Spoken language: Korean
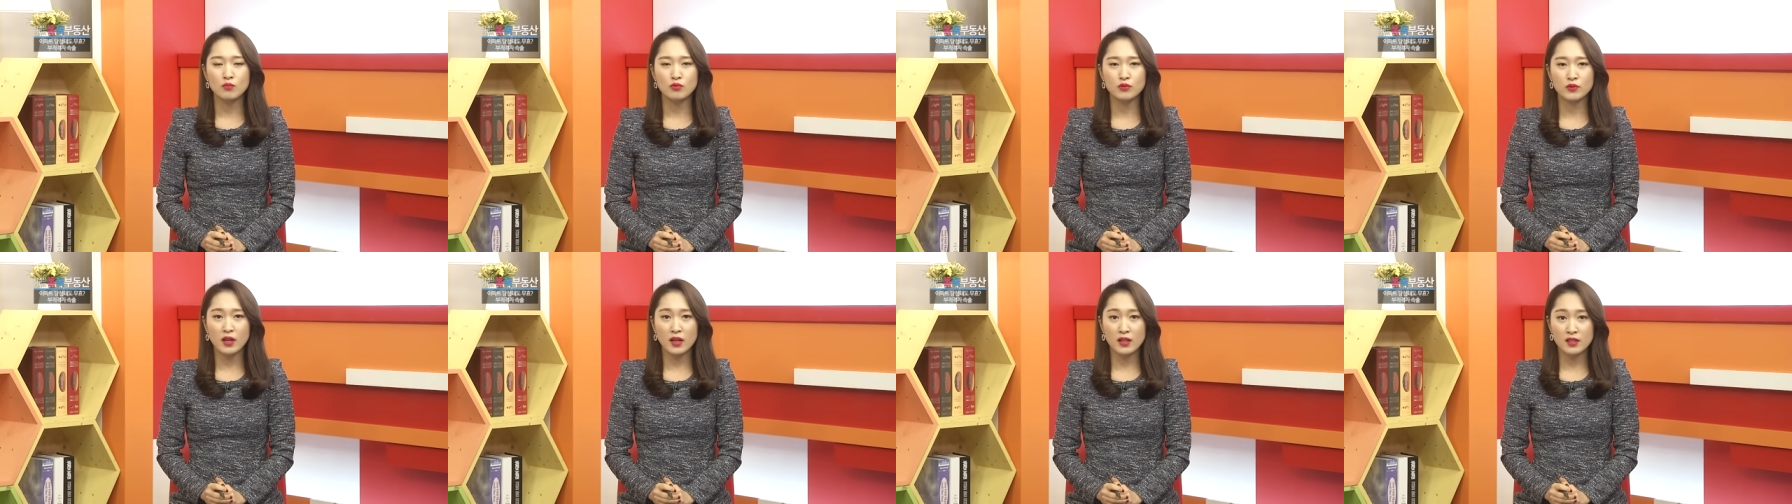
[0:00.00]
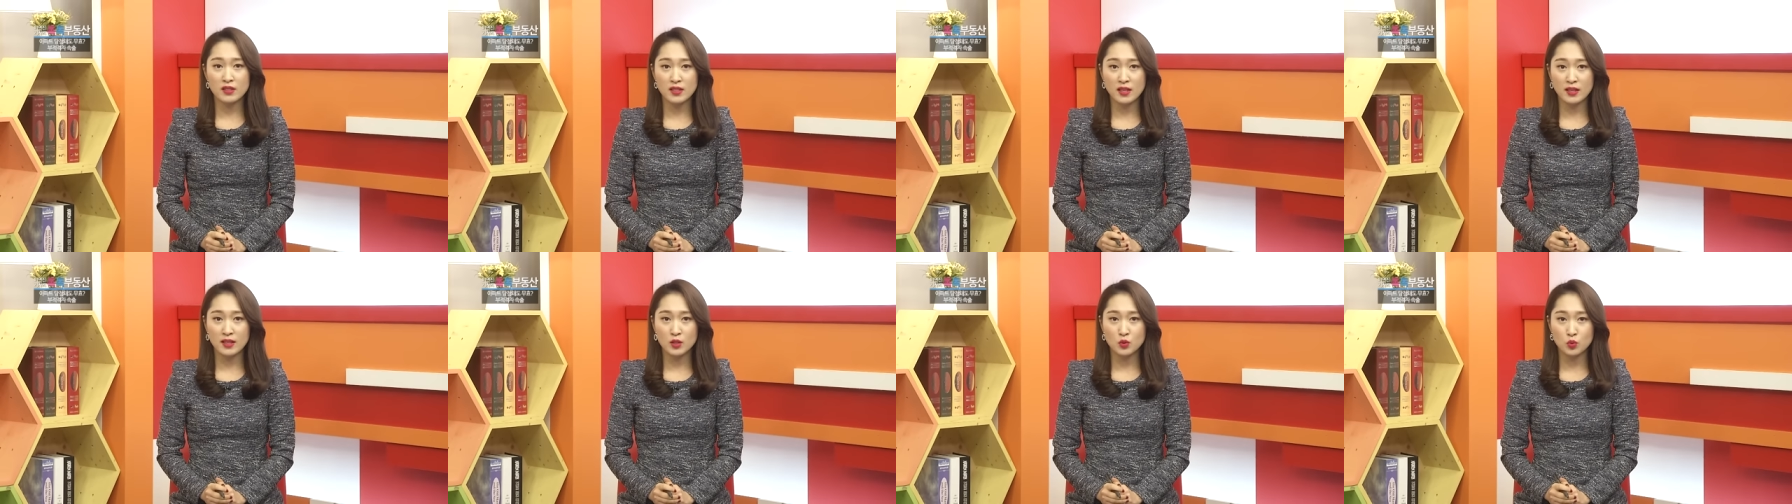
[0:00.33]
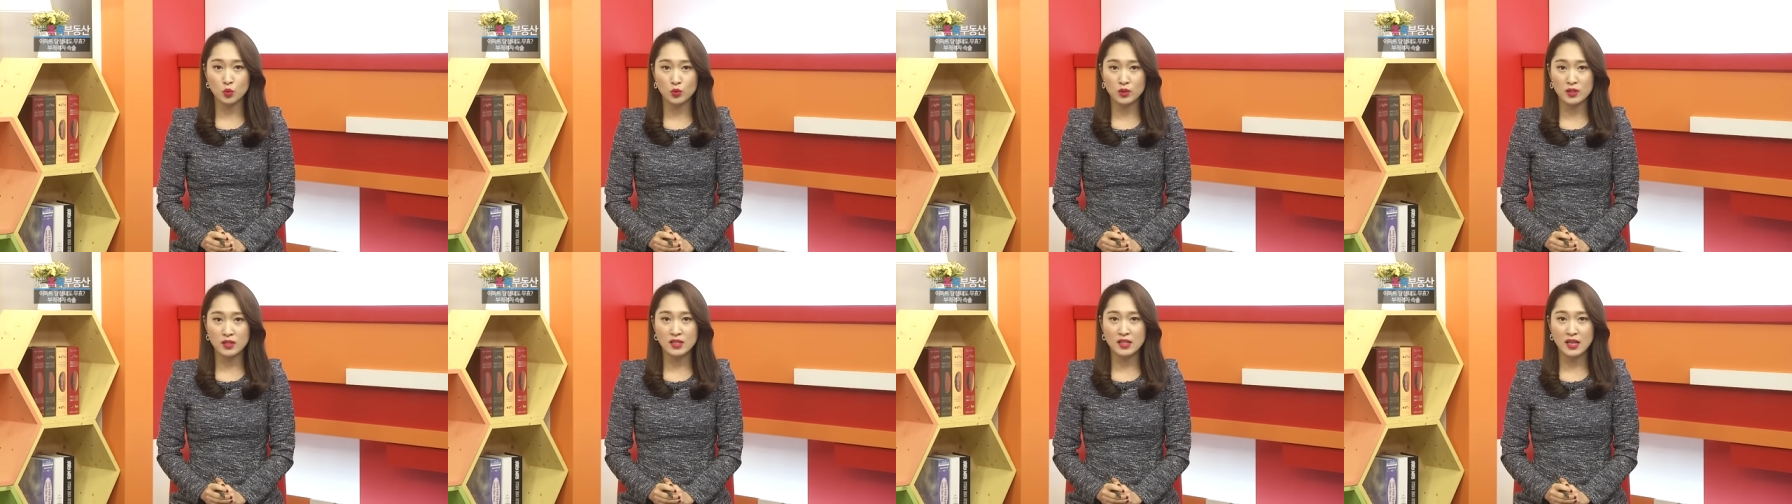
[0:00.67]
분양시장이
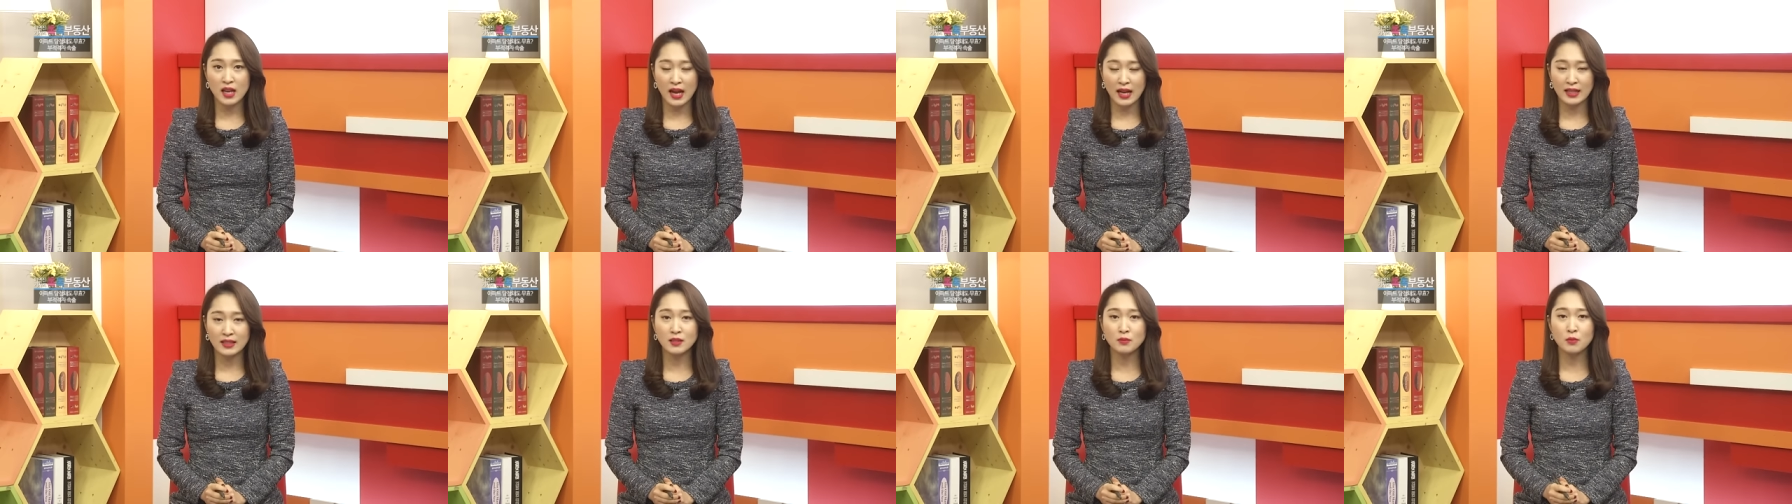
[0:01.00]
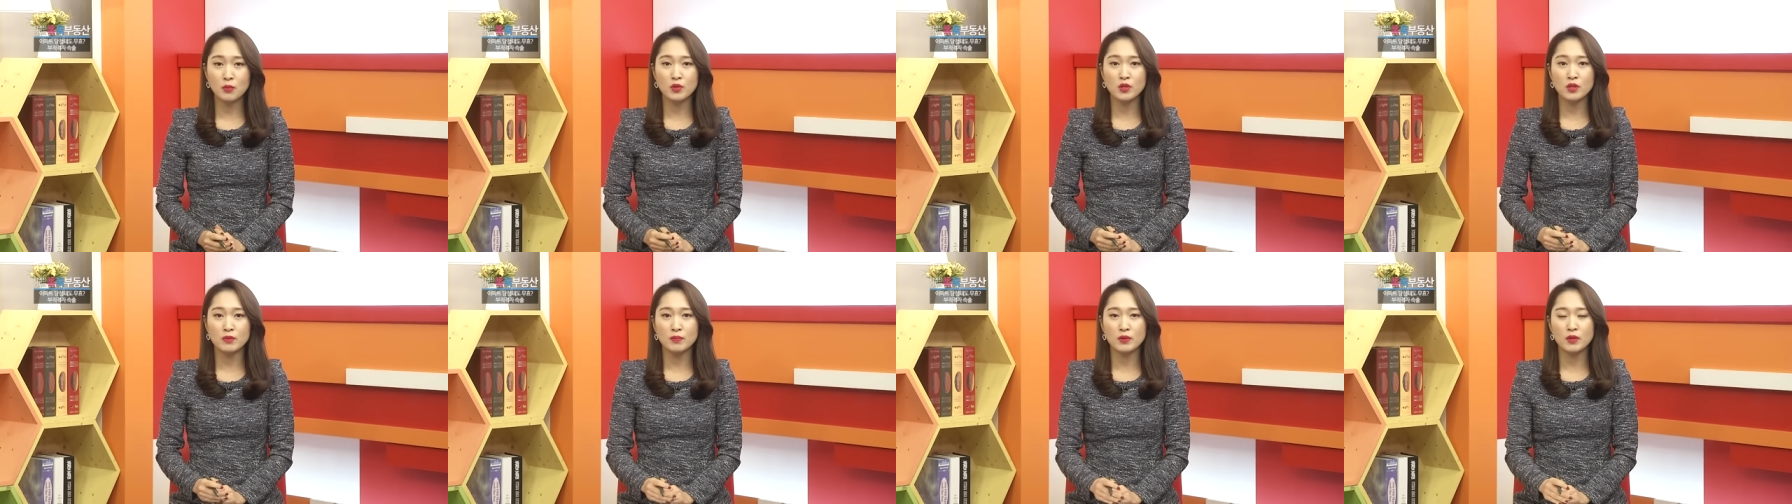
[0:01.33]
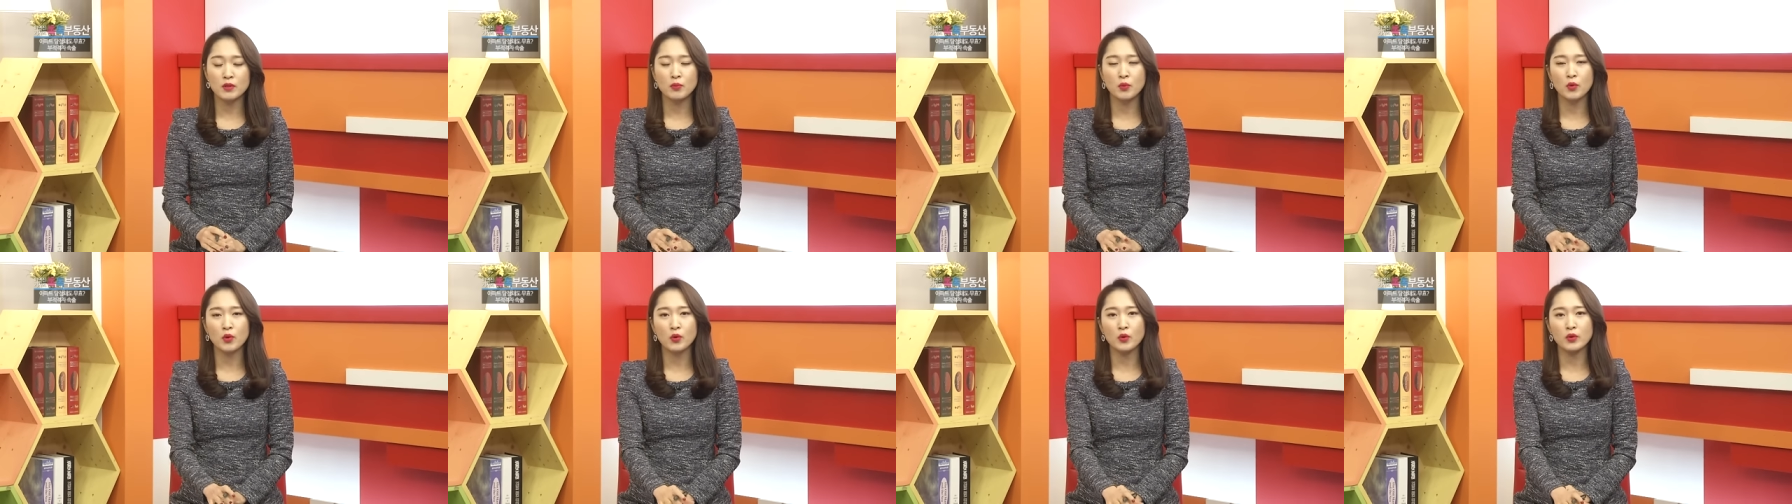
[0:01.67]
좋지 않은
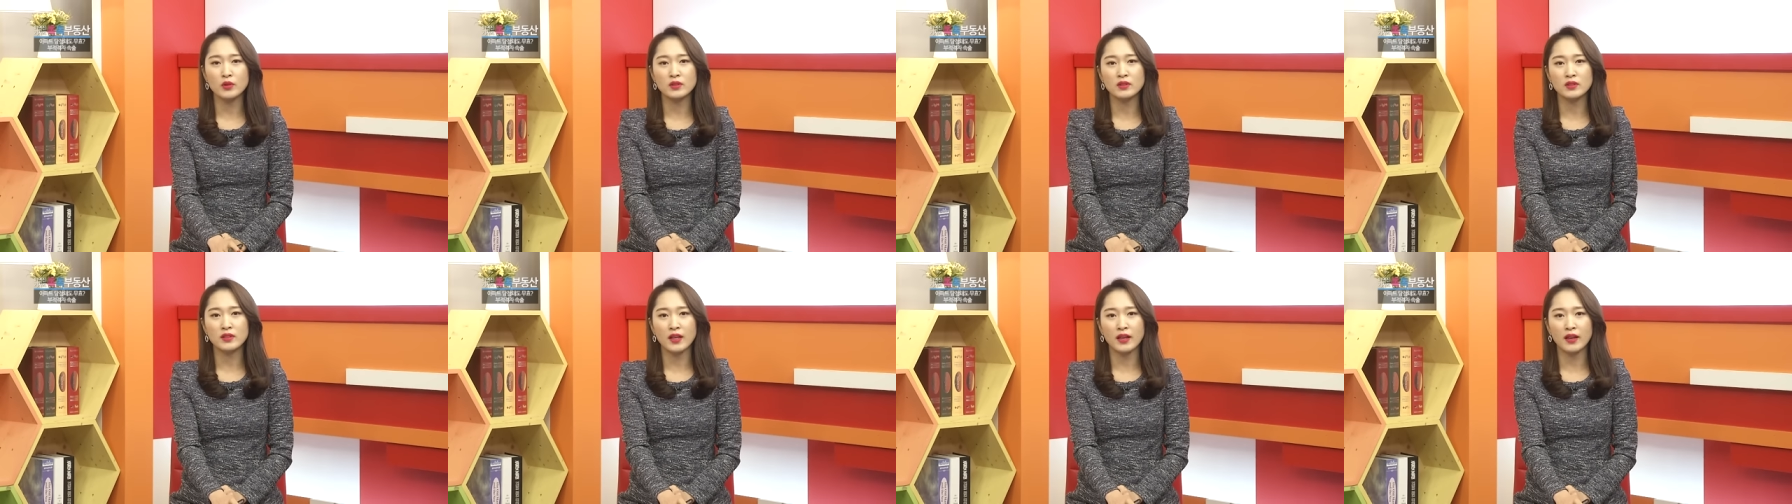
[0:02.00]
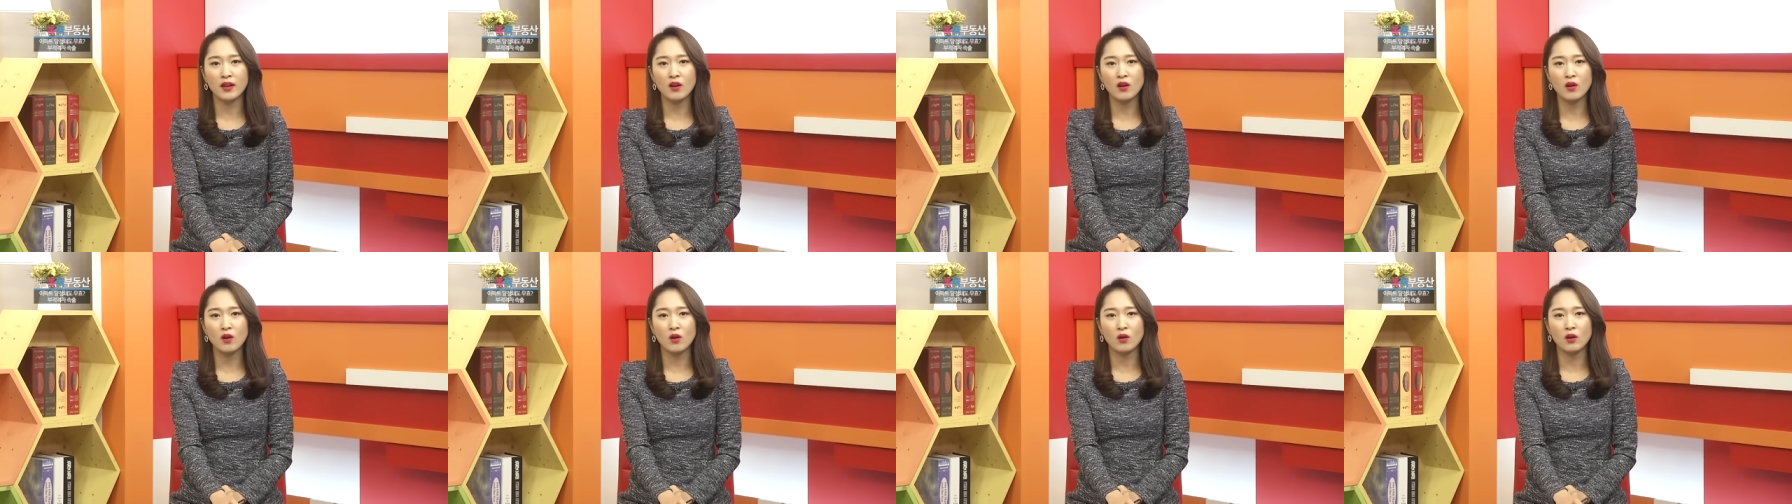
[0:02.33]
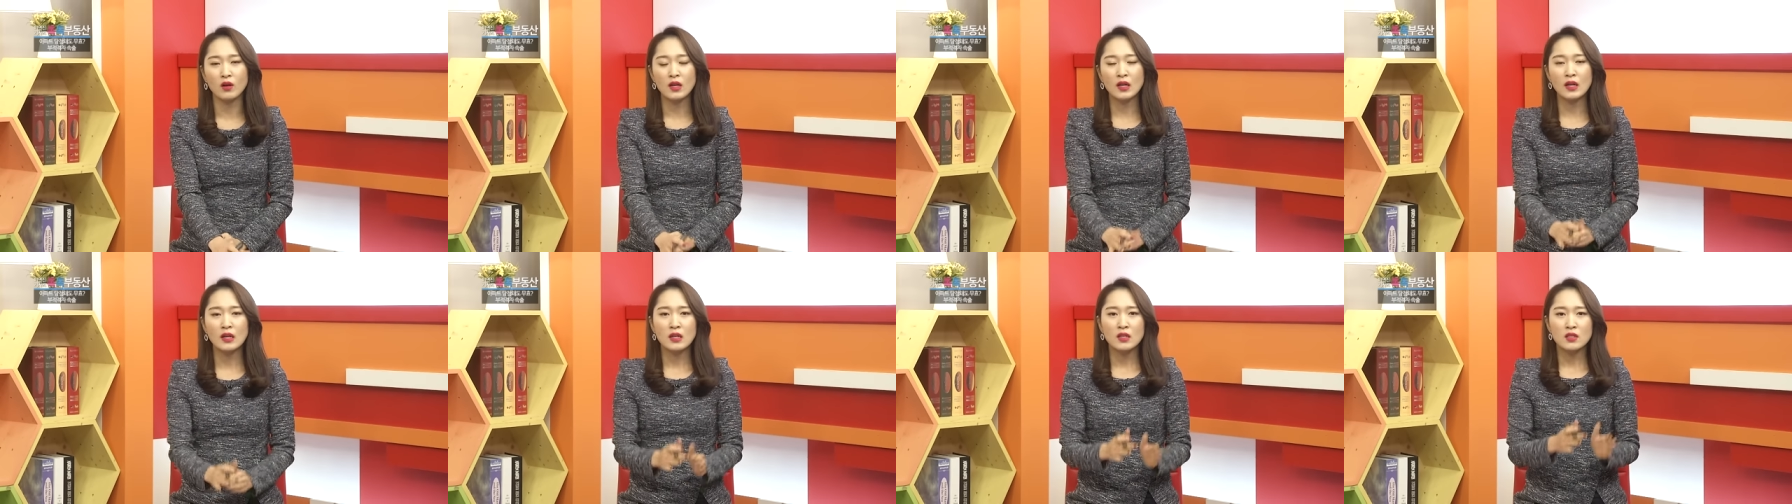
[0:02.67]
모습을 보이고 있는데요.